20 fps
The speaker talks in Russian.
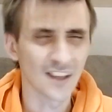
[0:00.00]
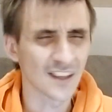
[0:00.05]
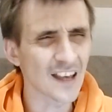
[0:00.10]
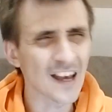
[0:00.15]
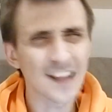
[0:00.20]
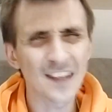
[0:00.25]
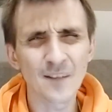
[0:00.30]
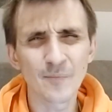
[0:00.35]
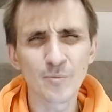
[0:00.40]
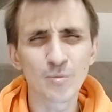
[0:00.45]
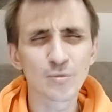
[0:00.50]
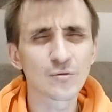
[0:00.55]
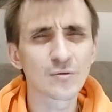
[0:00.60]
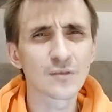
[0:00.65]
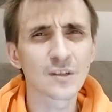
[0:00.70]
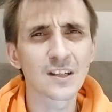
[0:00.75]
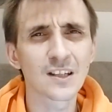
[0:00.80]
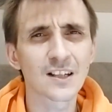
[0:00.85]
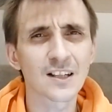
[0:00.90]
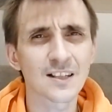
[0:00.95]
Я не буду
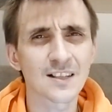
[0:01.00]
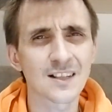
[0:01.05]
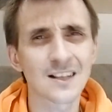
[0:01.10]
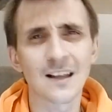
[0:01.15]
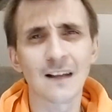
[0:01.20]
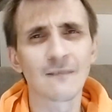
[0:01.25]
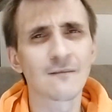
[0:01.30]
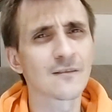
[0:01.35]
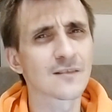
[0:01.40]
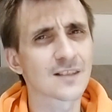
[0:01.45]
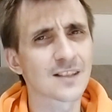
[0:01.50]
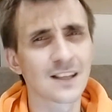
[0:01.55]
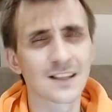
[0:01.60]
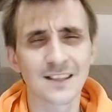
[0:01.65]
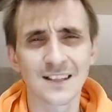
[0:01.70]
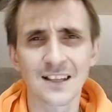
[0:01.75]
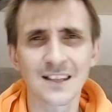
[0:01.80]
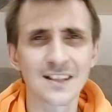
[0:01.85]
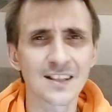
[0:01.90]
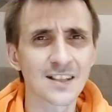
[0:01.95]
на них останавливаться,
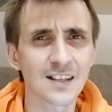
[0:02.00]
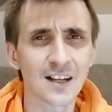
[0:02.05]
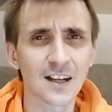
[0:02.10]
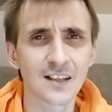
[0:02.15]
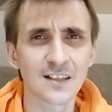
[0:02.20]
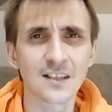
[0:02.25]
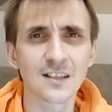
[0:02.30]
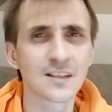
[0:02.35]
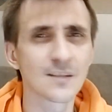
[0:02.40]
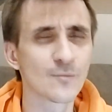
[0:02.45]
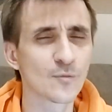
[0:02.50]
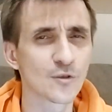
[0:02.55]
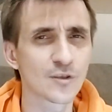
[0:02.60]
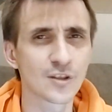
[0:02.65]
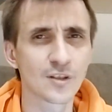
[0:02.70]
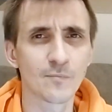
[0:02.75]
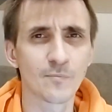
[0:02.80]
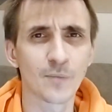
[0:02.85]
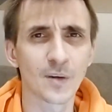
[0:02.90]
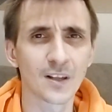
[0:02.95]
если захотите,
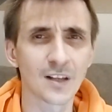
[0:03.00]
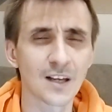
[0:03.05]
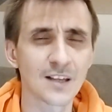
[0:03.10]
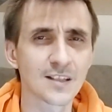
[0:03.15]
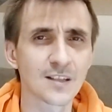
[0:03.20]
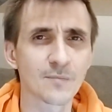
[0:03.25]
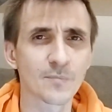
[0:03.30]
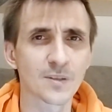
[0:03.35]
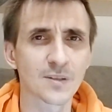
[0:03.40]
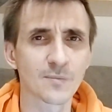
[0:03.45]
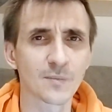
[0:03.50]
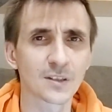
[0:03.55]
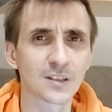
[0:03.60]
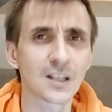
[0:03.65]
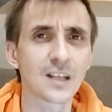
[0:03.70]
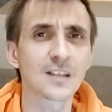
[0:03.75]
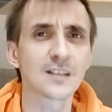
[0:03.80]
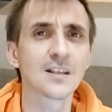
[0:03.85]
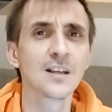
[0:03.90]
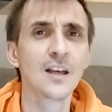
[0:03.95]
можете полазить,
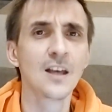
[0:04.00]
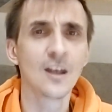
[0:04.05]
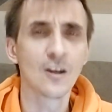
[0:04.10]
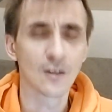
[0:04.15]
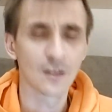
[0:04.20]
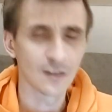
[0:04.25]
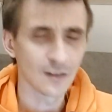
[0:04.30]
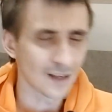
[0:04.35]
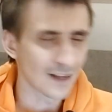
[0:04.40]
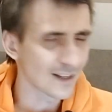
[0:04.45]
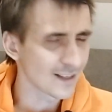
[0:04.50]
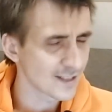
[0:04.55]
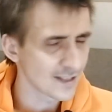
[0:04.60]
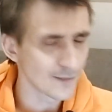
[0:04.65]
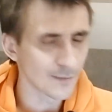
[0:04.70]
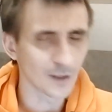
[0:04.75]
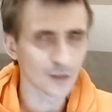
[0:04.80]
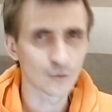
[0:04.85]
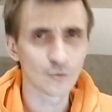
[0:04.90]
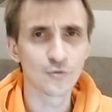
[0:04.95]
посмотреть. Я
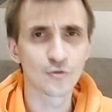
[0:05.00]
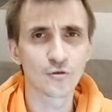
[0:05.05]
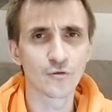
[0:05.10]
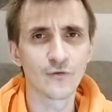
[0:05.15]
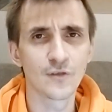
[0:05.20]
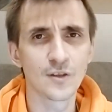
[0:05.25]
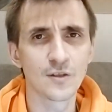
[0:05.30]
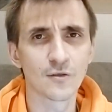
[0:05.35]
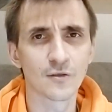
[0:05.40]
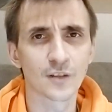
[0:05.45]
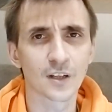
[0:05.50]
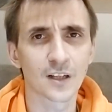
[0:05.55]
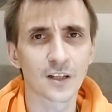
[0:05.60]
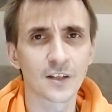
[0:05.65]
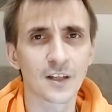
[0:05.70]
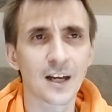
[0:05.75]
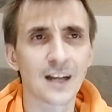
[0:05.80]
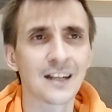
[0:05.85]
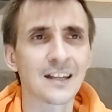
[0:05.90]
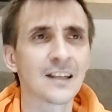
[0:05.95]
снимал кучу видео на
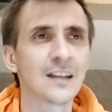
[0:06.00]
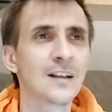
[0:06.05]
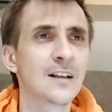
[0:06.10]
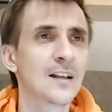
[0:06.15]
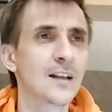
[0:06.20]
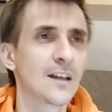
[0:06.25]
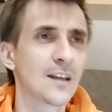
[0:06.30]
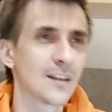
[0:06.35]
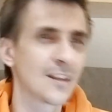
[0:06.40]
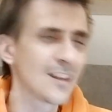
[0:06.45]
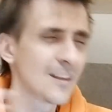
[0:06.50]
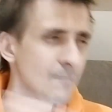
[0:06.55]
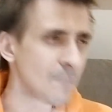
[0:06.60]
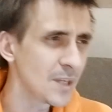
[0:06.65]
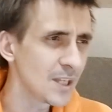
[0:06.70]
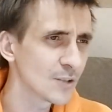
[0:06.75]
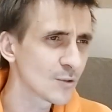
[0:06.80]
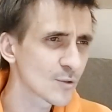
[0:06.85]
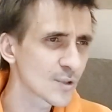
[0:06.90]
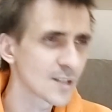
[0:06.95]
канале, и
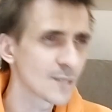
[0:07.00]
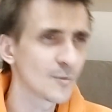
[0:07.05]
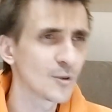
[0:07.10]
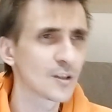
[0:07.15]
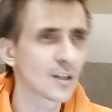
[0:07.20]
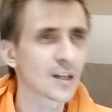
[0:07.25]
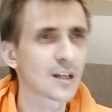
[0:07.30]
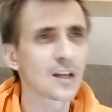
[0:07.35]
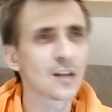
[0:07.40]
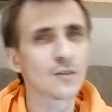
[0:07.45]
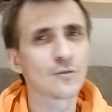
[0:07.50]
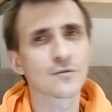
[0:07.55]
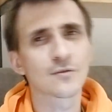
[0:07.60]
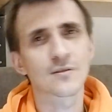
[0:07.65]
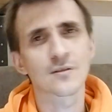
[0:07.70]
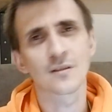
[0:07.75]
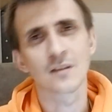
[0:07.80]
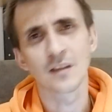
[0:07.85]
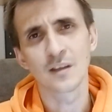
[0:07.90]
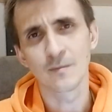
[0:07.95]
минусы
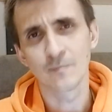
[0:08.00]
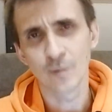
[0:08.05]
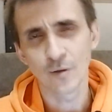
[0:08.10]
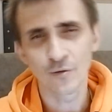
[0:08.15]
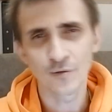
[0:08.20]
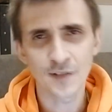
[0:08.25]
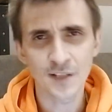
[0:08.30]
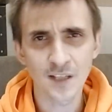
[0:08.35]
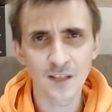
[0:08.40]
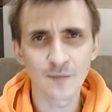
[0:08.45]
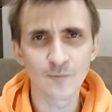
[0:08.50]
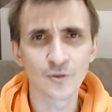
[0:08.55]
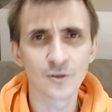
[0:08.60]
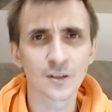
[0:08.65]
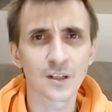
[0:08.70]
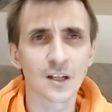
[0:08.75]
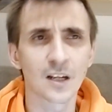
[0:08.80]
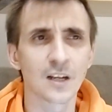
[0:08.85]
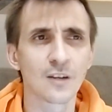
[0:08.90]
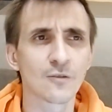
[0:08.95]
моноколес, и плюсы
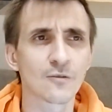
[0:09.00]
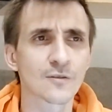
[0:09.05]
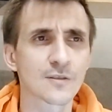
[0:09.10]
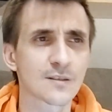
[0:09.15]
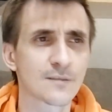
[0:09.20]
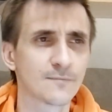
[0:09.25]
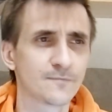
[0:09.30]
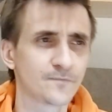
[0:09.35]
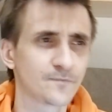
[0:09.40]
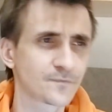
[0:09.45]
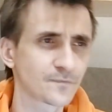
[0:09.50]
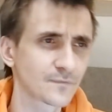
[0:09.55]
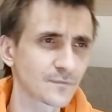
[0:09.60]
моноколес.